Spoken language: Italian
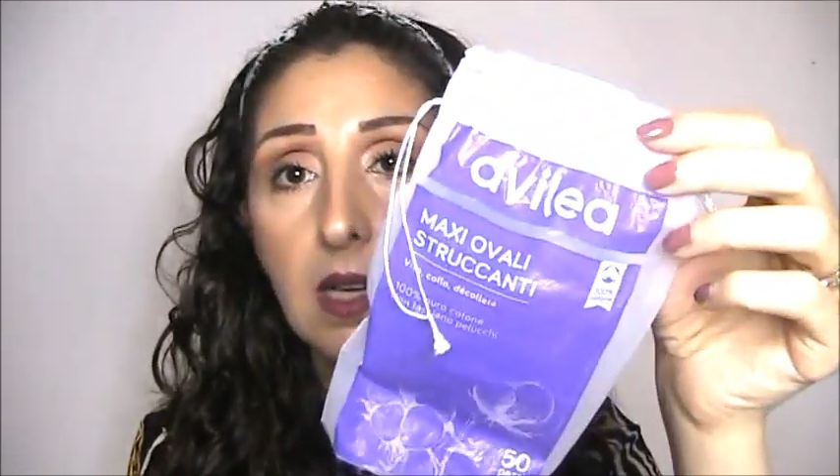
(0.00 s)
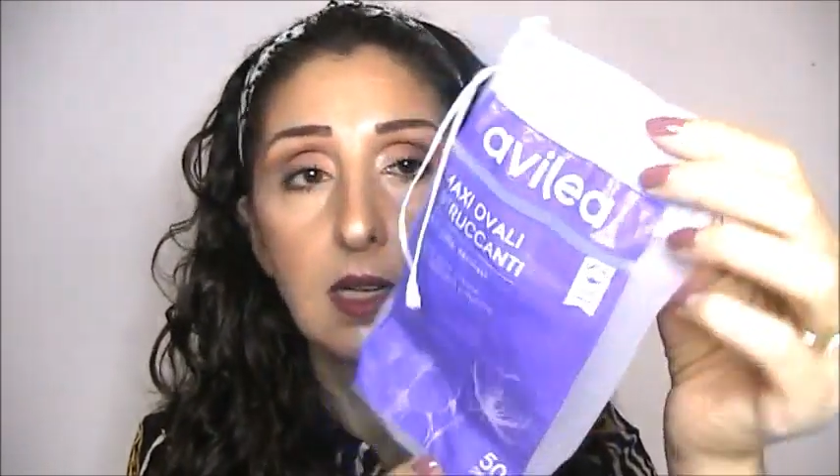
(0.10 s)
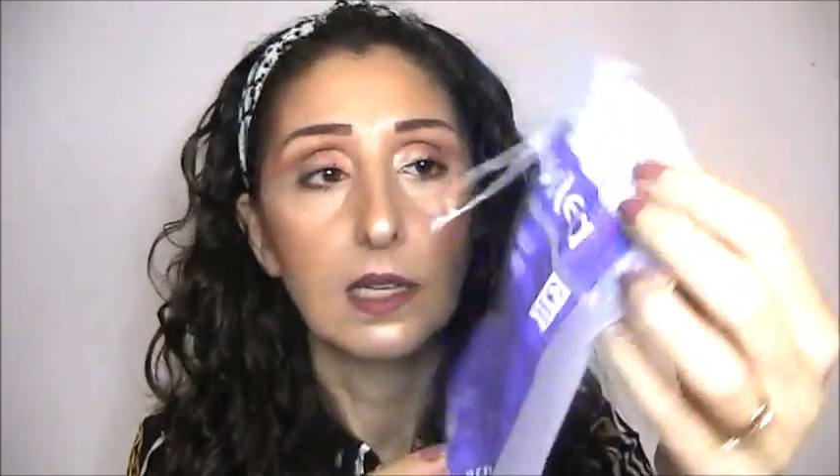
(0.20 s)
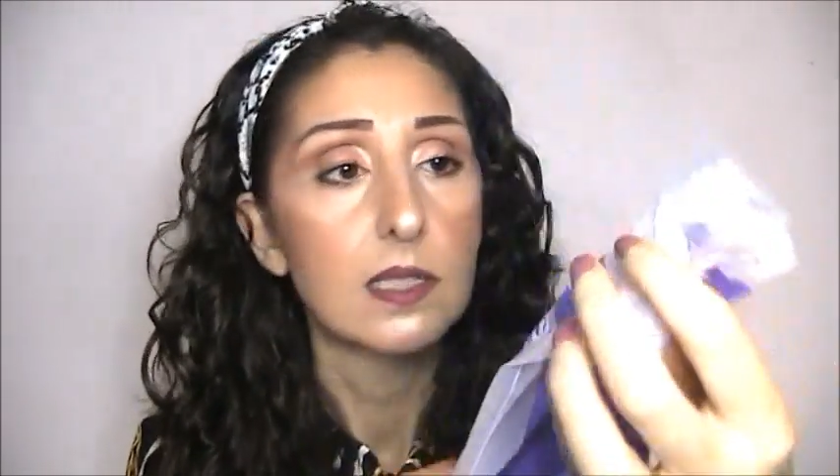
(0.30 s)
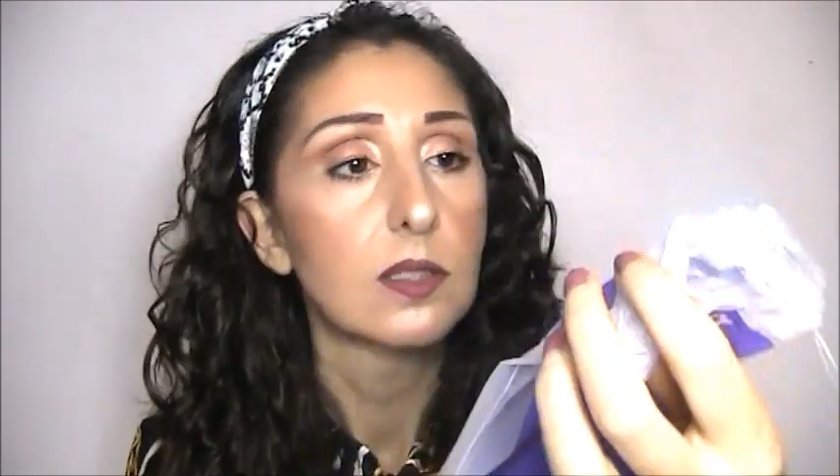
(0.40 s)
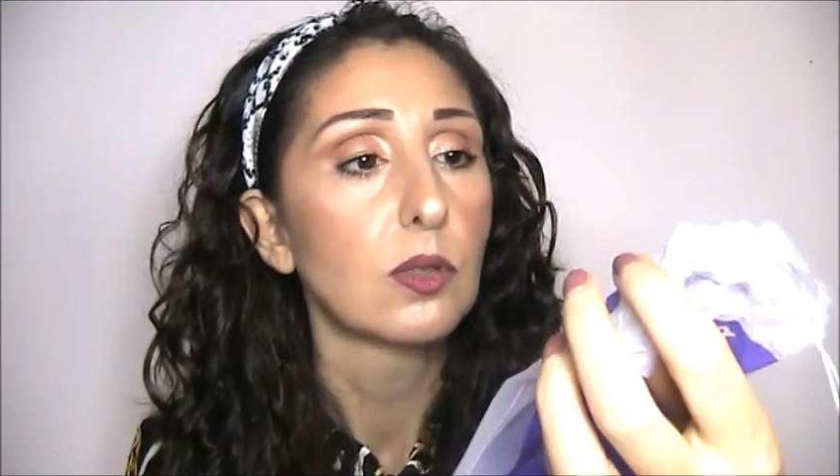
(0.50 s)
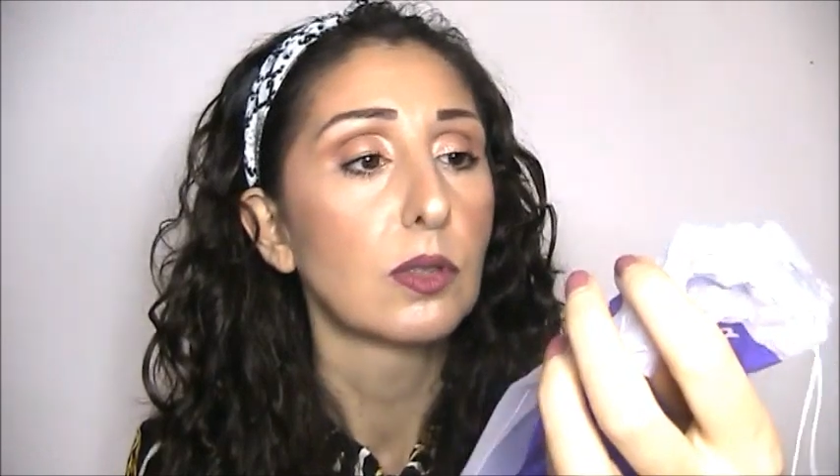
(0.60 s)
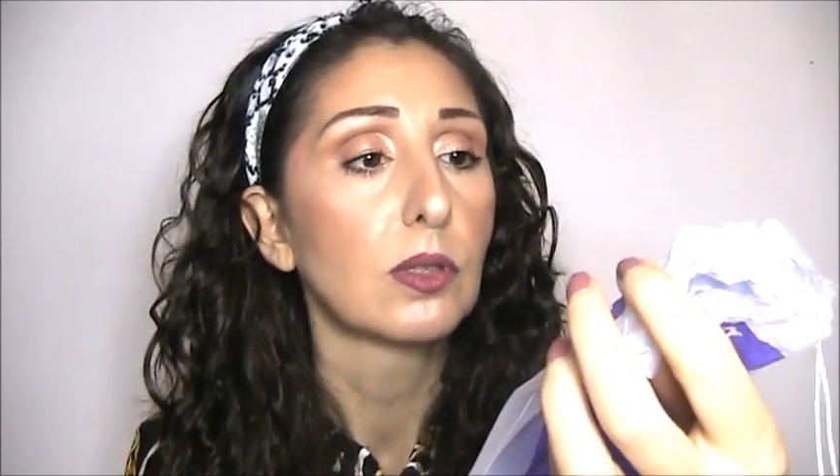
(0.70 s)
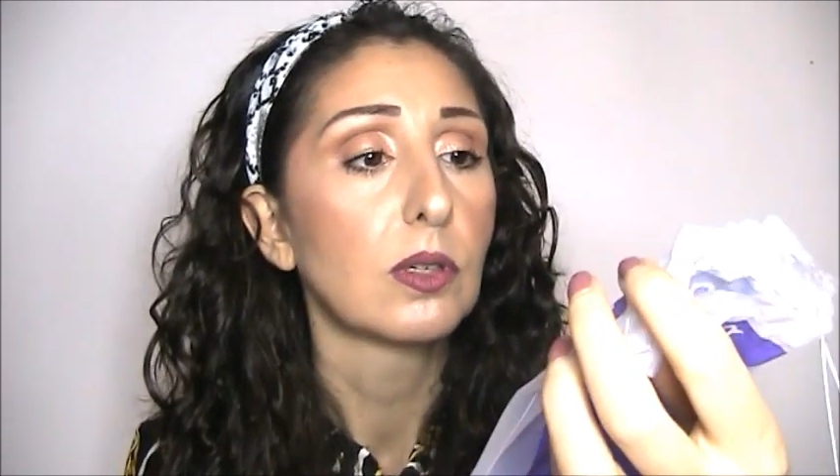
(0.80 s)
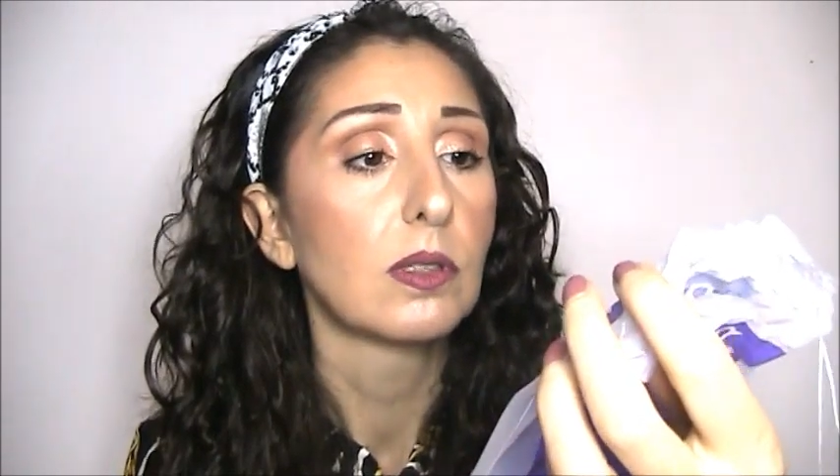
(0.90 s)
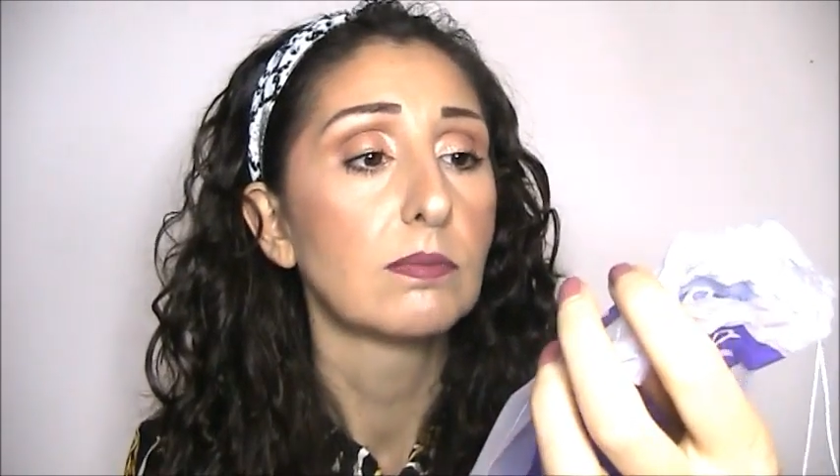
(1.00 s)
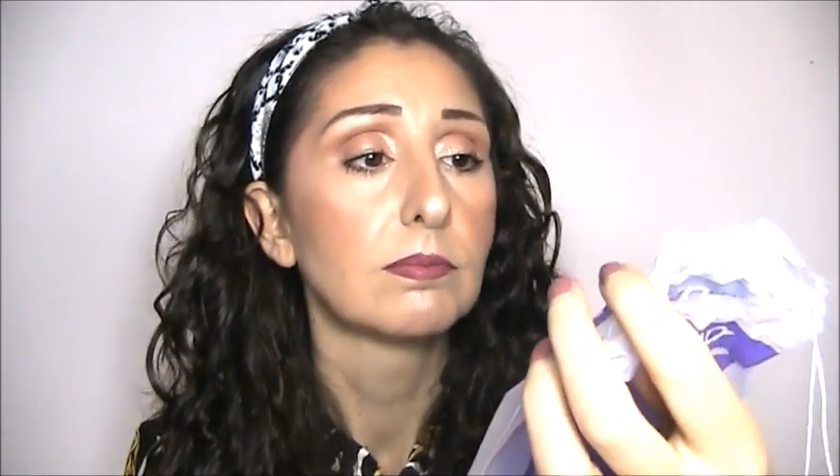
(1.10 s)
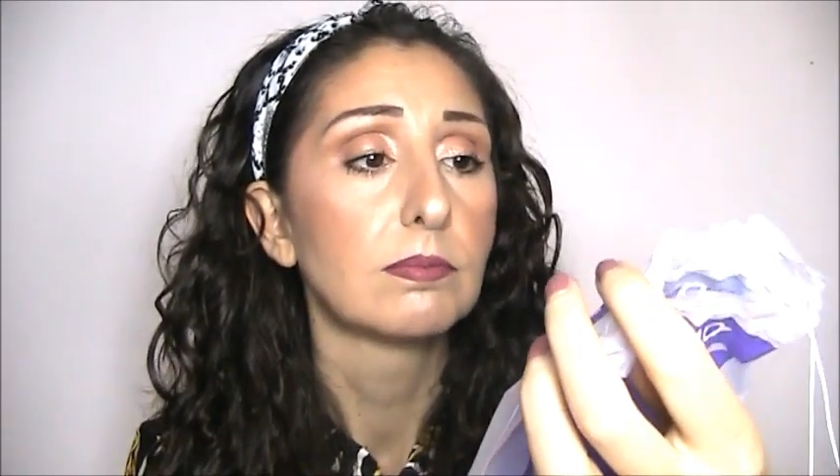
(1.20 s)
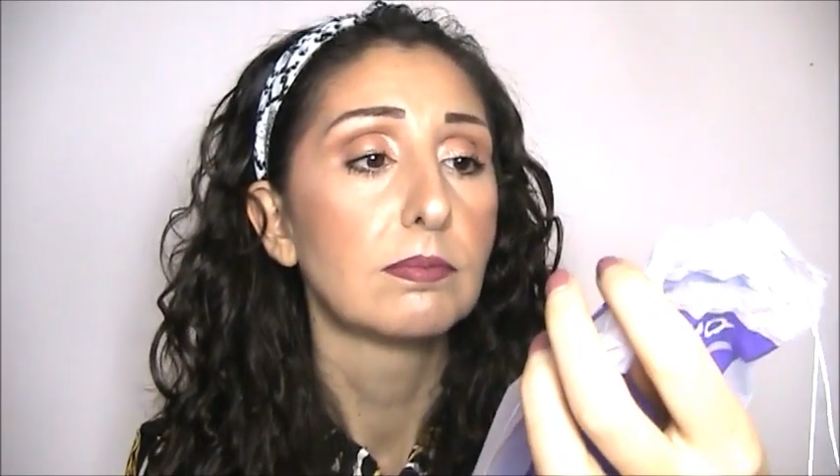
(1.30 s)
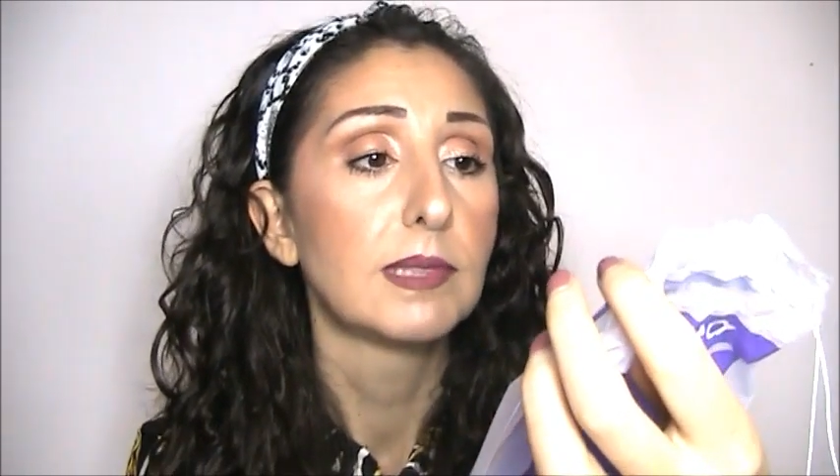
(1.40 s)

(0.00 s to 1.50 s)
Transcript: eh, sono mh, mm,